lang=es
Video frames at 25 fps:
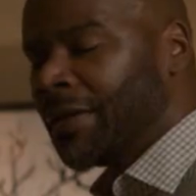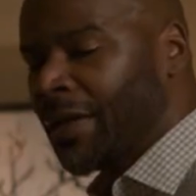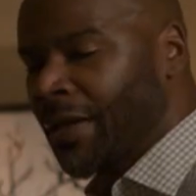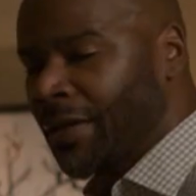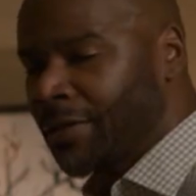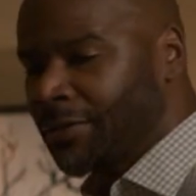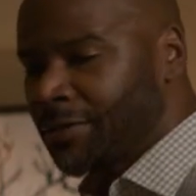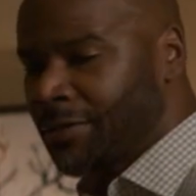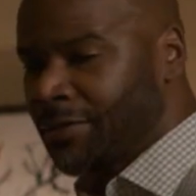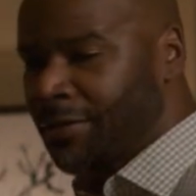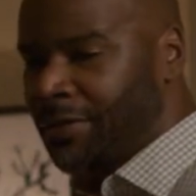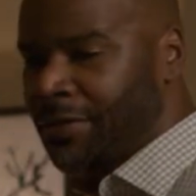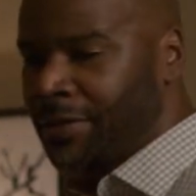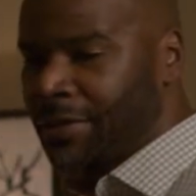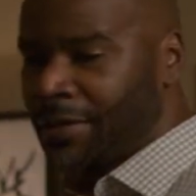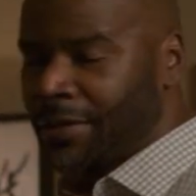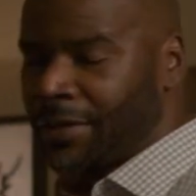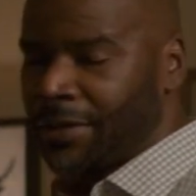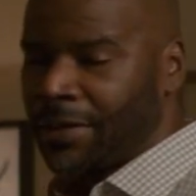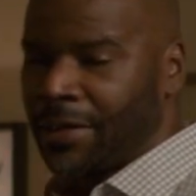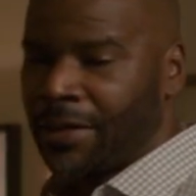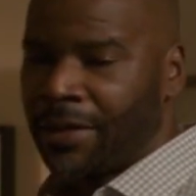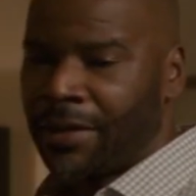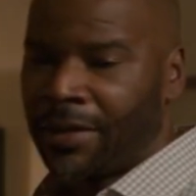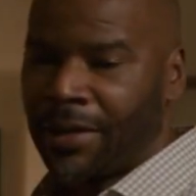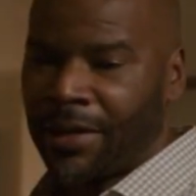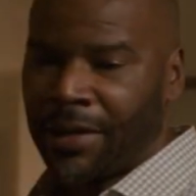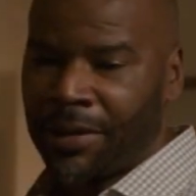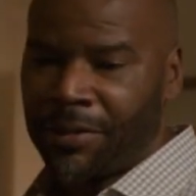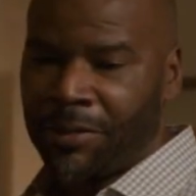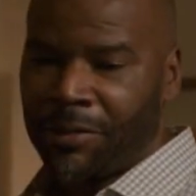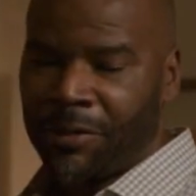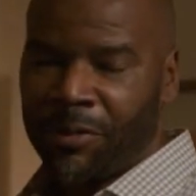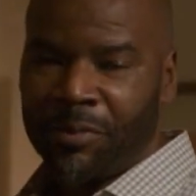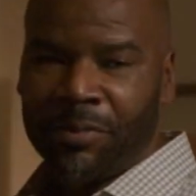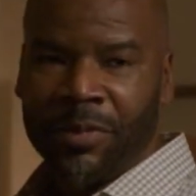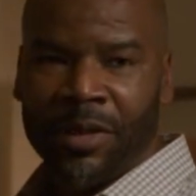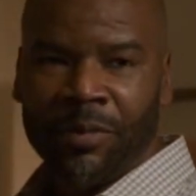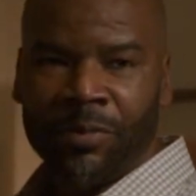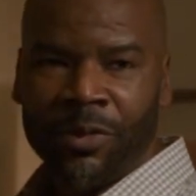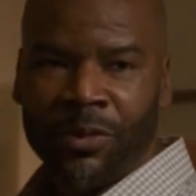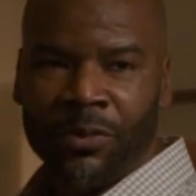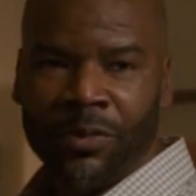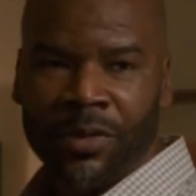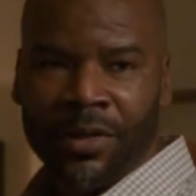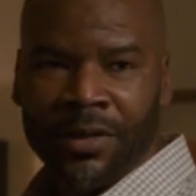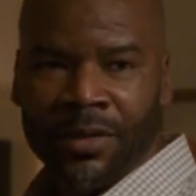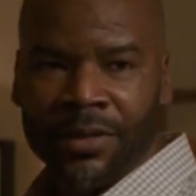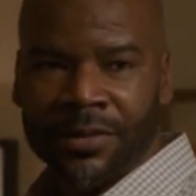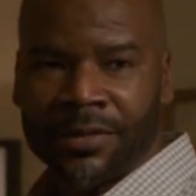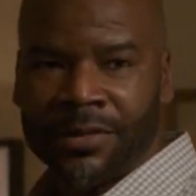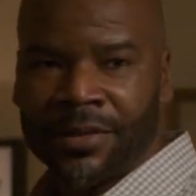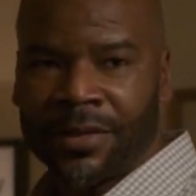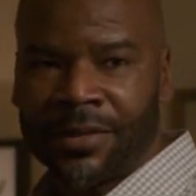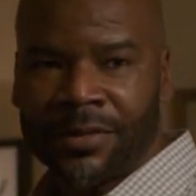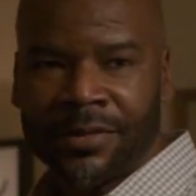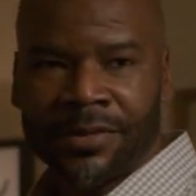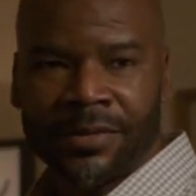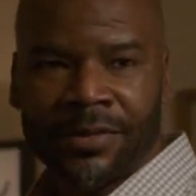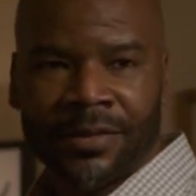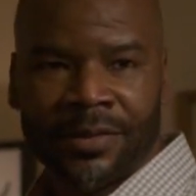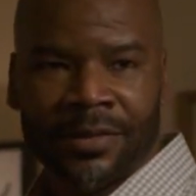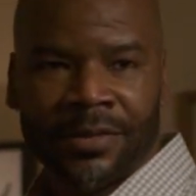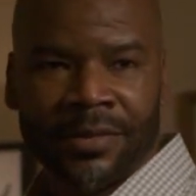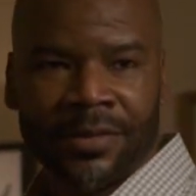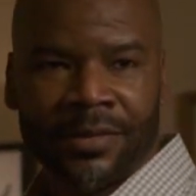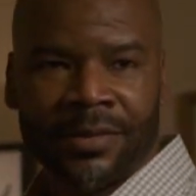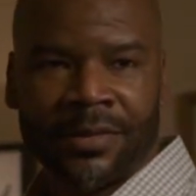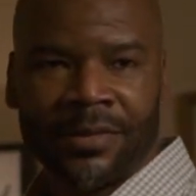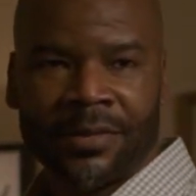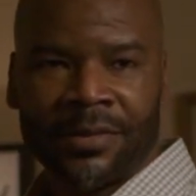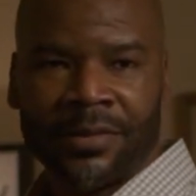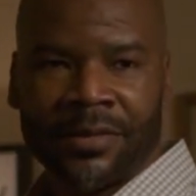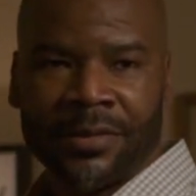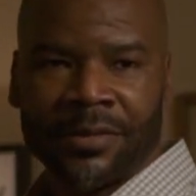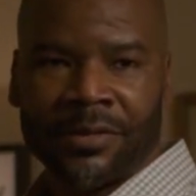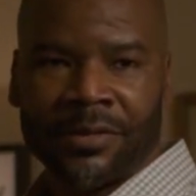En realidad, también podríamos solo...